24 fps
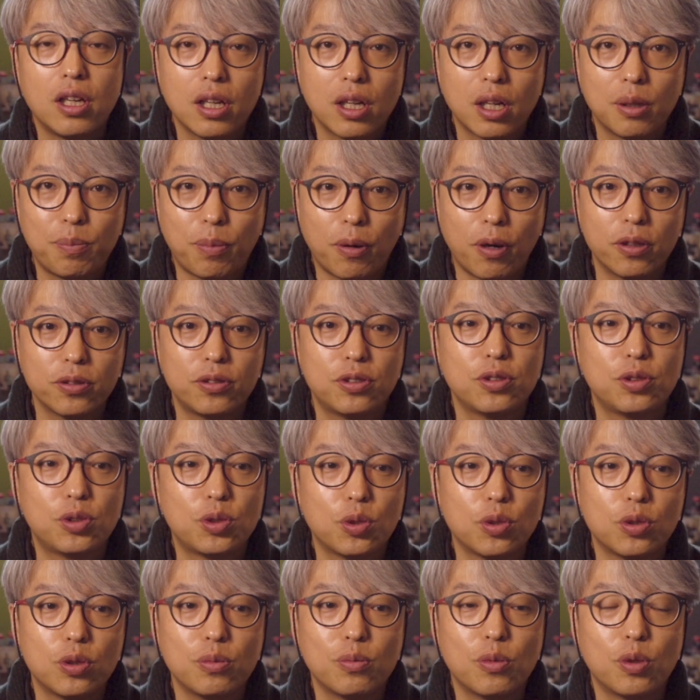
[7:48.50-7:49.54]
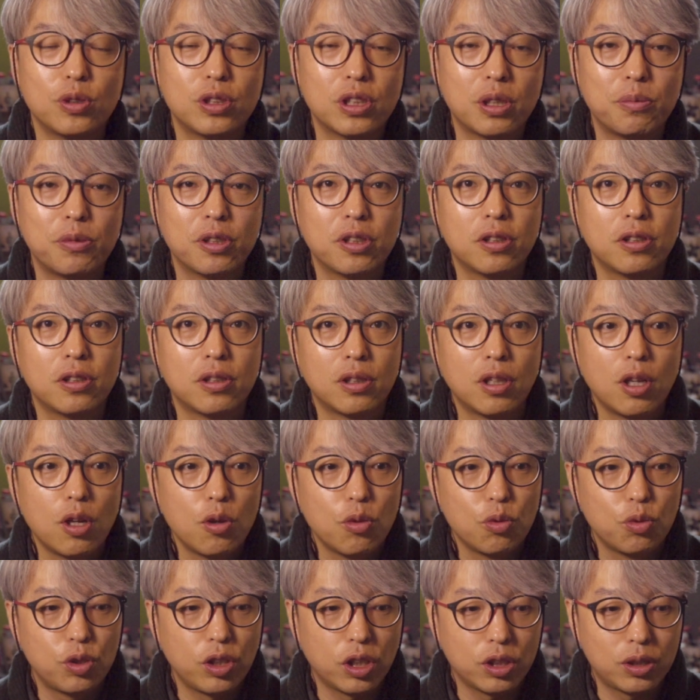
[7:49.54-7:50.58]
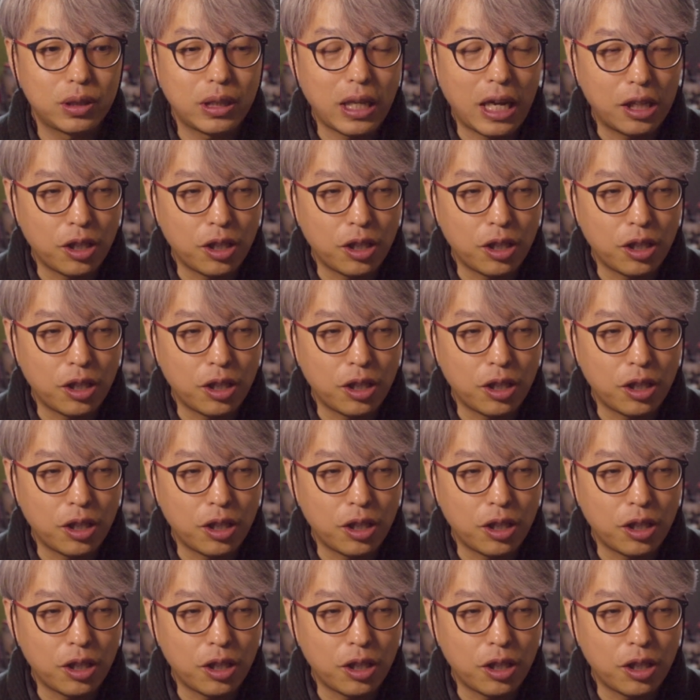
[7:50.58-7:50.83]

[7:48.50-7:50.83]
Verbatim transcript: 그러니까 버스 쪽은 뭐냐면 우리가